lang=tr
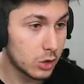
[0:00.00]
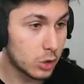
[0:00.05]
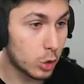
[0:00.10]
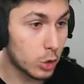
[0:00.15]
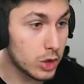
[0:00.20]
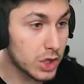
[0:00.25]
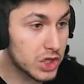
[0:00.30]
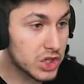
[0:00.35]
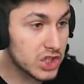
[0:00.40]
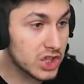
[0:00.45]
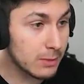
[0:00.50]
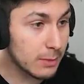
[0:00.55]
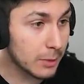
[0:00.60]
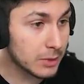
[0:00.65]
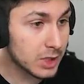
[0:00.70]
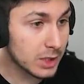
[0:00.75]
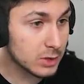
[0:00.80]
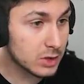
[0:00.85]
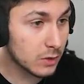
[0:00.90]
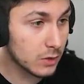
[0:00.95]
Köyün içinde mi
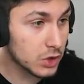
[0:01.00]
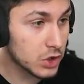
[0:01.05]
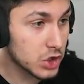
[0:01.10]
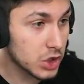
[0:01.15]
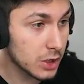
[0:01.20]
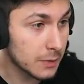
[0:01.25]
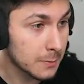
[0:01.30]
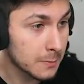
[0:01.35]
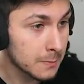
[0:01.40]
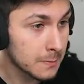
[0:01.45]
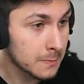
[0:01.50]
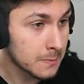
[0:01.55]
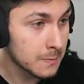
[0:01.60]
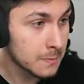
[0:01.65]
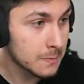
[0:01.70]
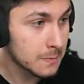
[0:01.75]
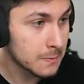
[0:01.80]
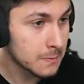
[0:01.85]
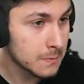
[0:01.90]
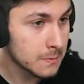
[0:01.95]
yapacağız savaşı?
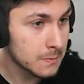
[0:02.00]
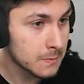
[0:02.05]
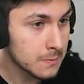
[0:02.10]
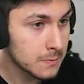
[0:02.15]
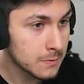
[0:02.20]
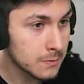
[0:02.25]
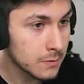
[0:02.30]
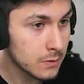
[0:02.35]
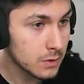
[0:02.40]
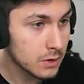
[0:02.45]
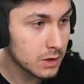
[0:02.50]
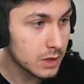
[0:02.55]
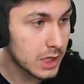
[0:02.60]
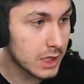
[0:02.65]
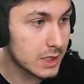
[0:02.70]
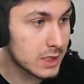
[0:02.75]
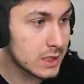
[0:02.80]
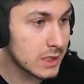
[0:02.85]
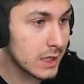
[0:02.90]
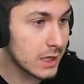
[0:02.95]

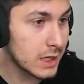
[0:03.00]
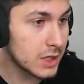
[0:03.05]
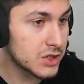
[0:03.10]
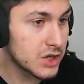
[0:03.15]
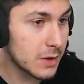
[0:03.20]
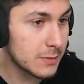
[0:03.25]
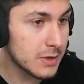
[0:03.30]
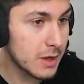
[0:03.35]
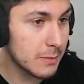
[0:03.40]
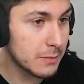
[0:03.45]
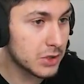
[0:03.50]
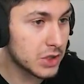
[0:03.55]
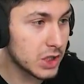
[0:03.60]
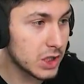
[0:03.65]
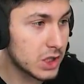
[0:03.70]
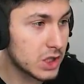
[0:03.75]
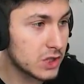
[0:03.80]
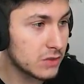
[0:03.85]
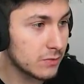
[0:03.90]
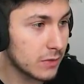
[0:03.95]
Kesin yenileceğim.
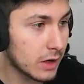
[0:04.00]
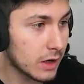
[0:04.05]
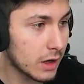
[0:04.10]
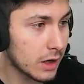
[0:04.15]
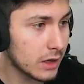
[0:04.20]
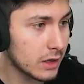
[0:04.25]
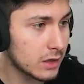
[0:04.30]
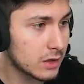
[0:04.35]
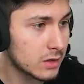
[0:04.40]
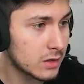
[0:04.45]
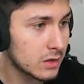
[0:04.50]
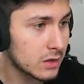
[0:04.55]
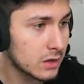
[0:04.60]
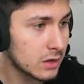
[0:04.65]
77 kişim var. Hayır.